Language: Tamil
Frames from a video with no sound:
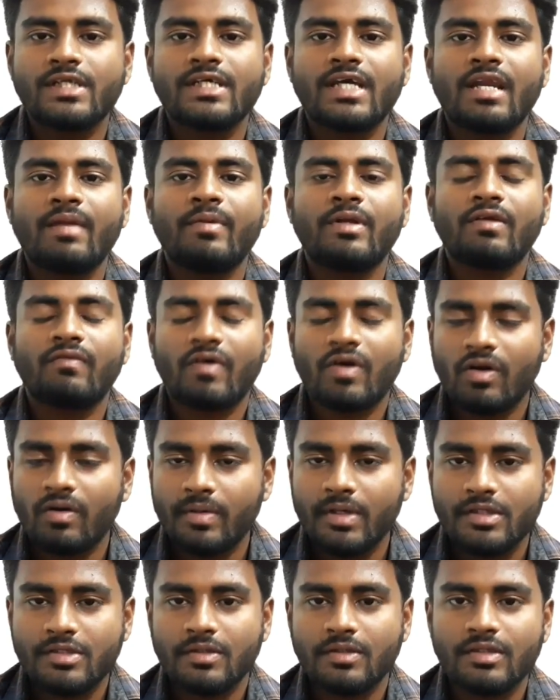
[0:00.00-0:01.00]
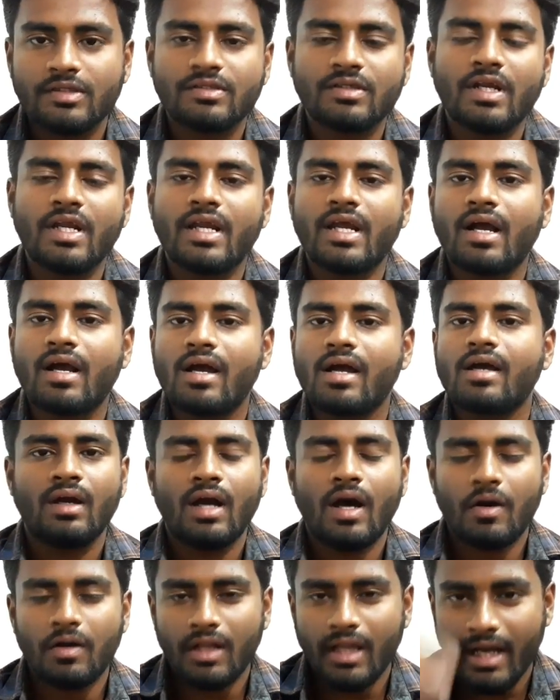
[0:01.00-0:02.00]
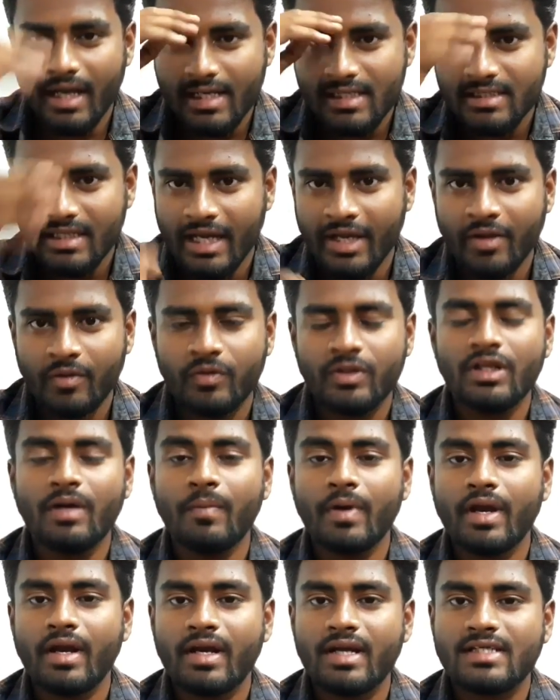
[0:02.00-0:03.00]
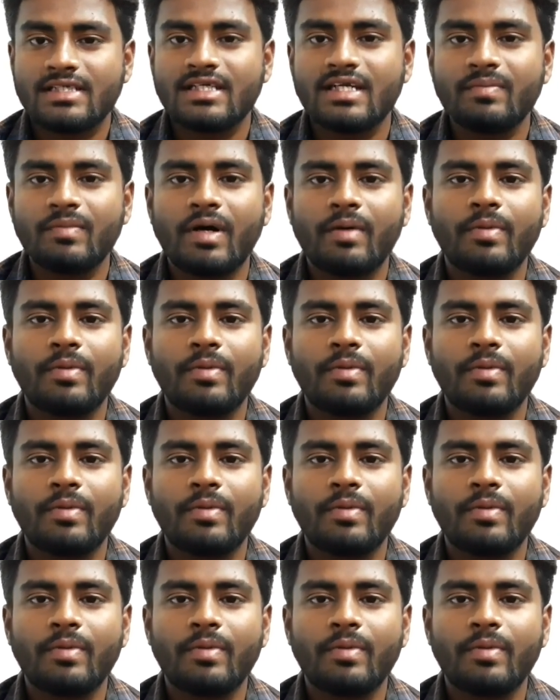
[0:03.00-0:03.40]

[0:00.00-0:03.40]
சீக்கிரமே வந்து வரும் அப்படின்னு சொல்லிட்டு சொல்லியிருக்காங்க அவ்வளோதான் ஹைஸ் தேங்க்யூ இந்த மாதிரியான சினிமா